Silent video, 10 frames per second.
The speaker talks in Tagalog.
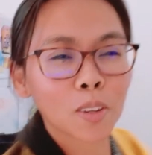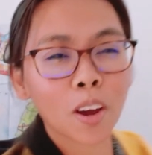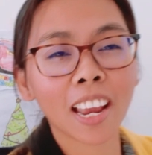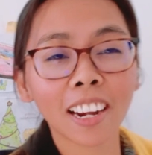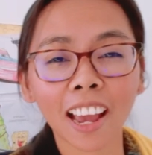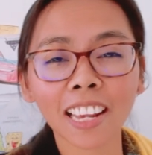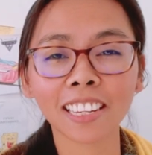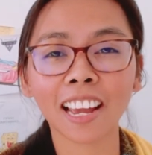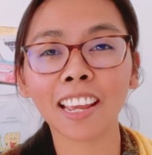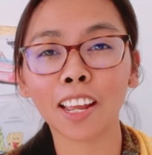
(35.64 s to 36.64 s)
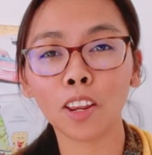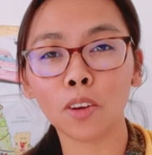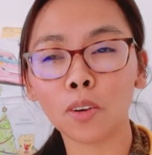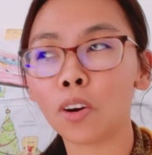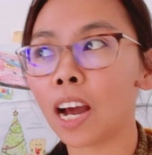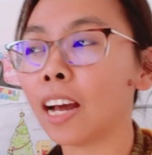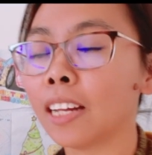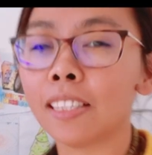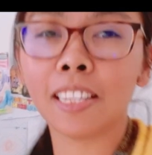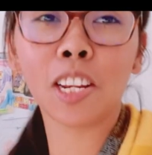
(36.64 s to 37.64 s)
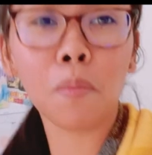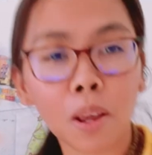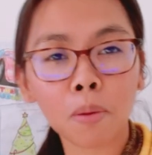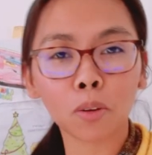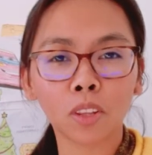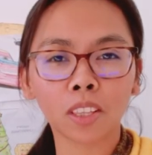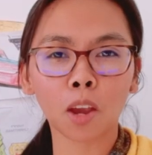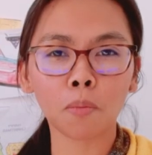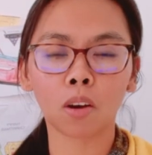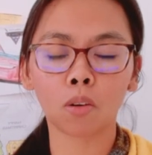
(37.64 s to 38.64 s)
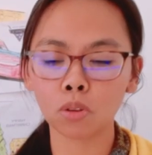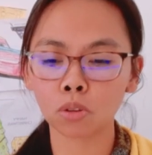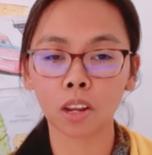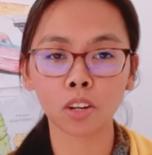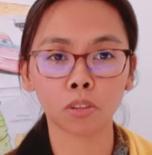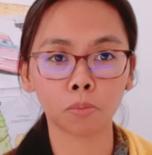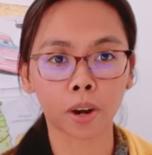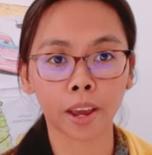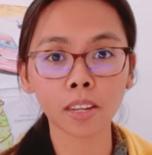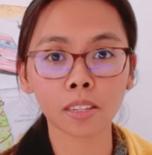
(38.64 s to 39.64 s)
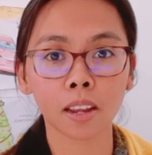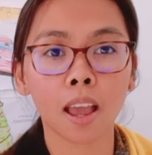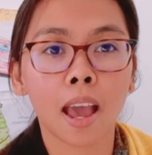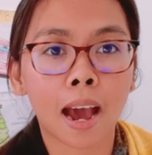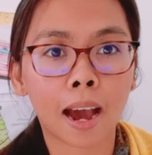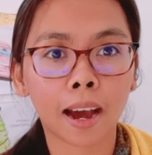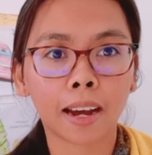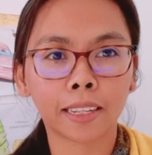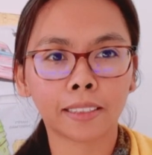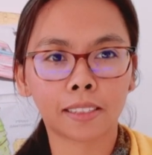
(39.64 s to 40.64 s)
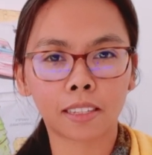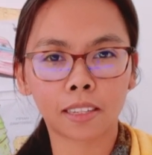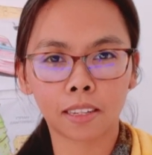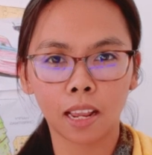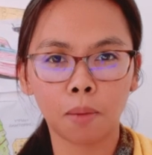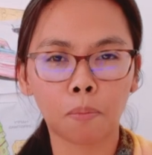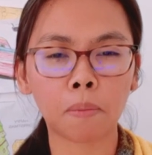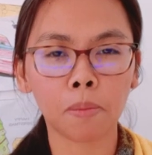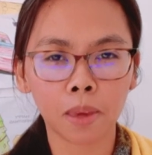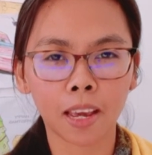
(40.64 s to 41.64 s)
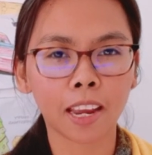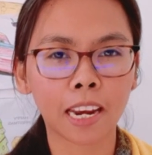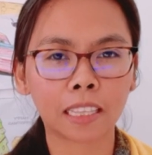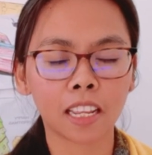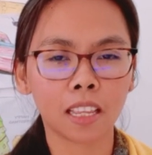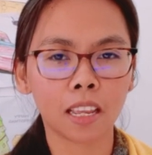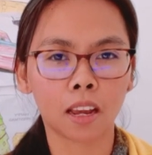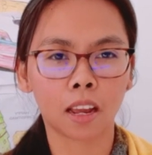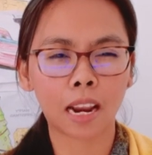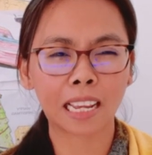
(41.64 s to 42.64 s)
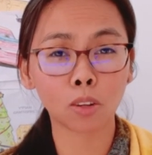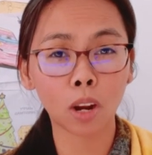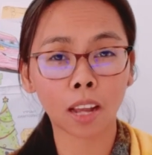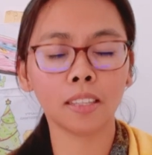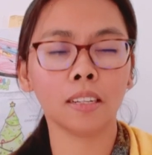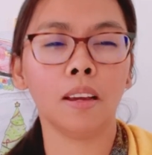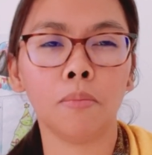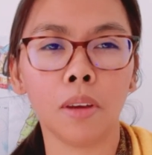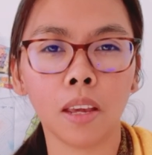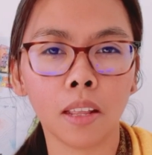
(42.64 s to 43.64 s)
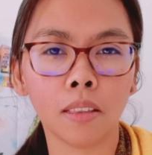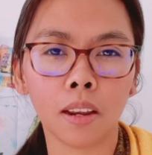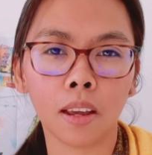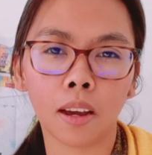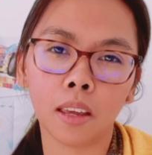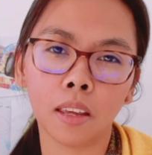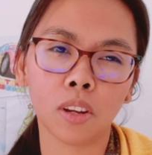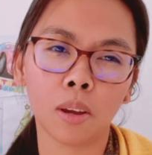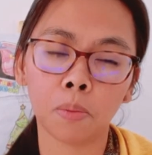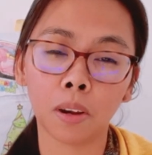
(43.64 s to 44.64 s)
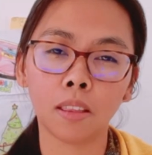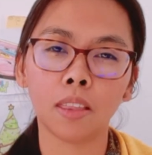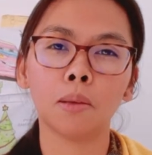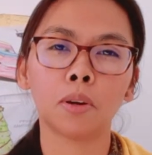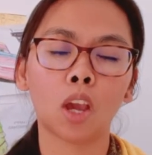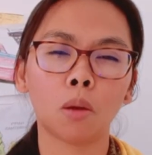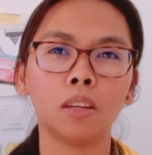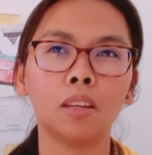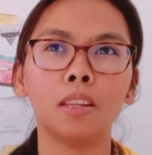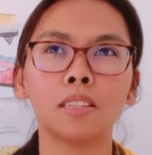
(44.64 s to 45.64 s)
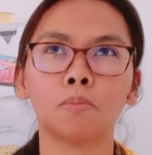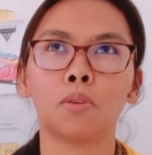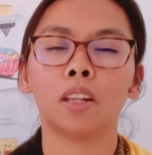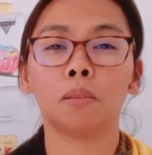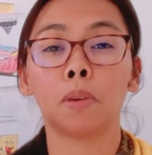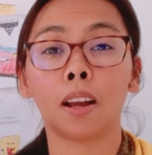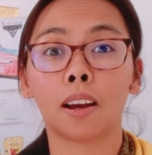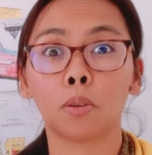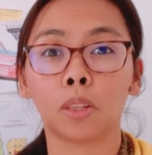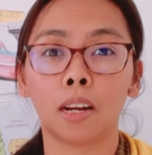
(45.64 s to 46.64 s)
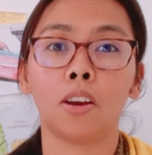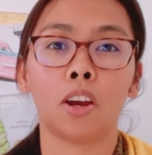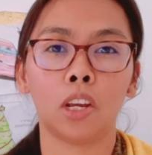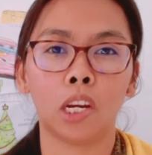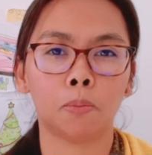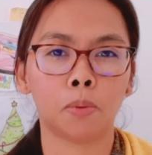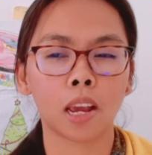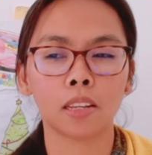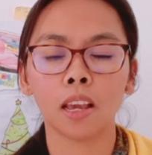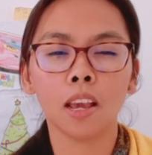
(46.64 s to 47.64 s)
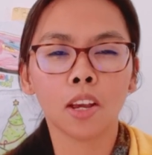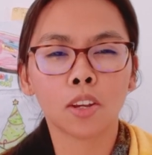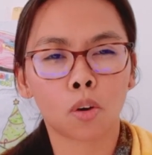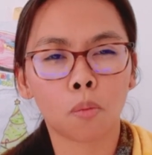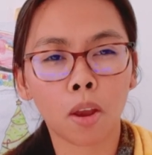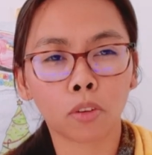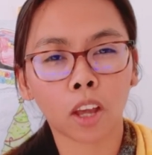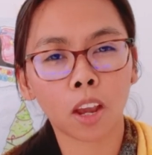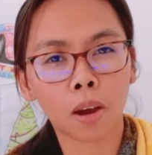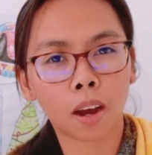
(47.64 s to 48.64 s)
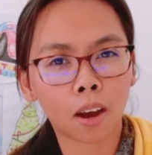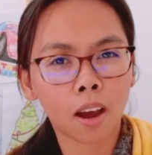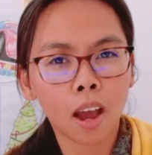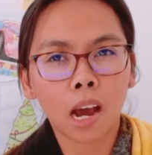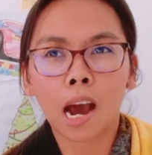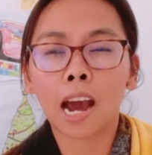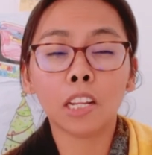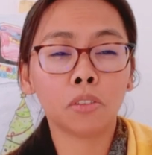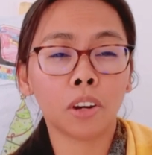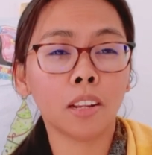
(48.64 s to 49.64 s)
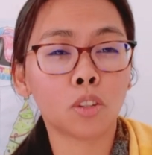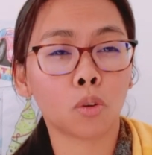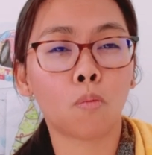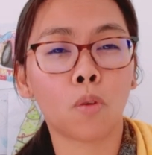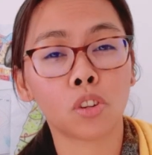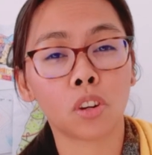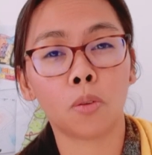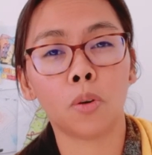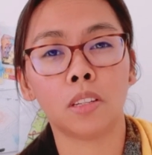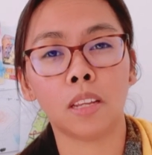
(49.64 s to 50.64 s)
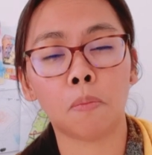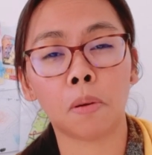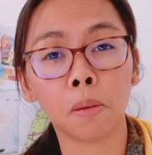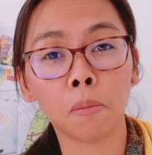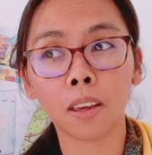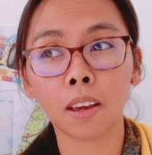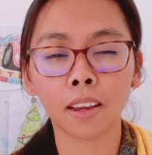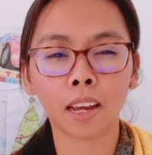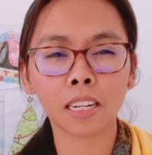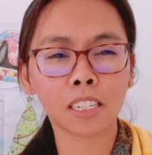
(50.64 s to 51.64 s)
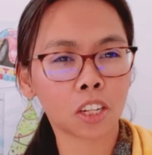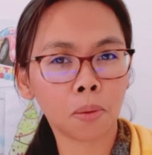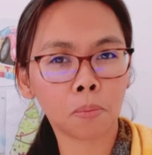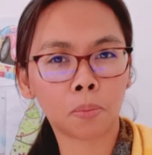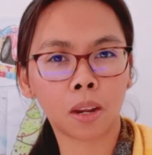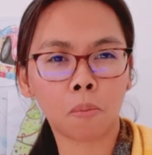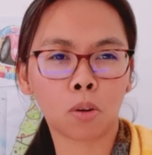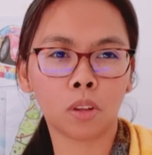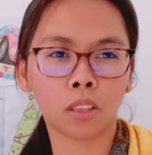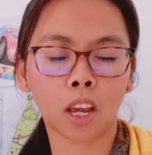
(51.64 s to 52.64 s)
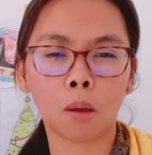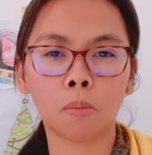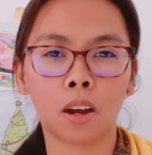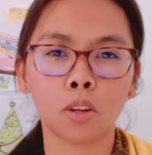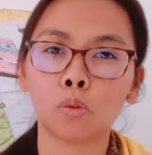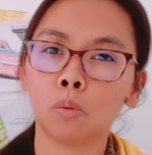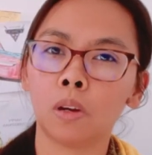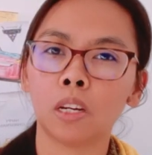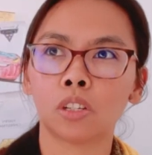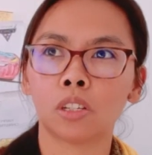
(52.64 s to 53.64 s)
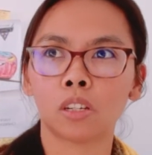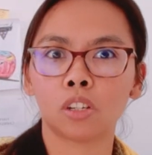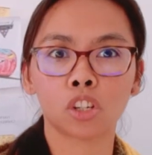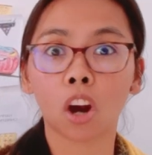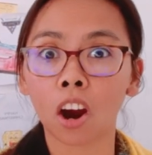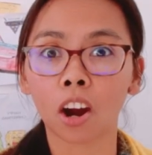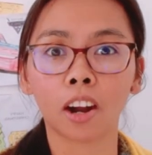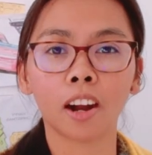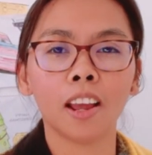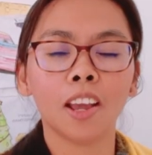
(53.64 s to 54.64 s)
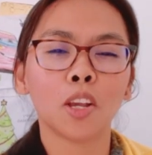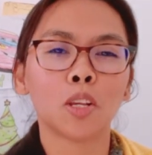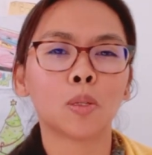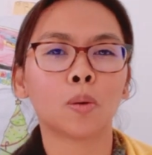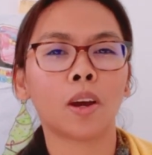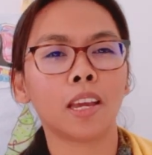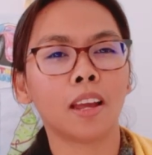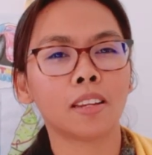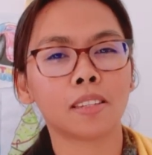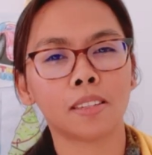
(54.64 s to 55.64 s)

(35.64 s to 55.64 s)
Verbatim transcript: So, ayan guys, galingan nyo. At syempre, meron din tayong mga consolation prize. At ipamimigay natin din yan. So, lahat ng may entry ay syempre, hindi naman kayo madidisappoint at magkakaroon talaga kayo ng prize. So, meron tayong mga hundreds of watch hours na ipamimigay. At syempre, meron din tayong mga super char So, ayan.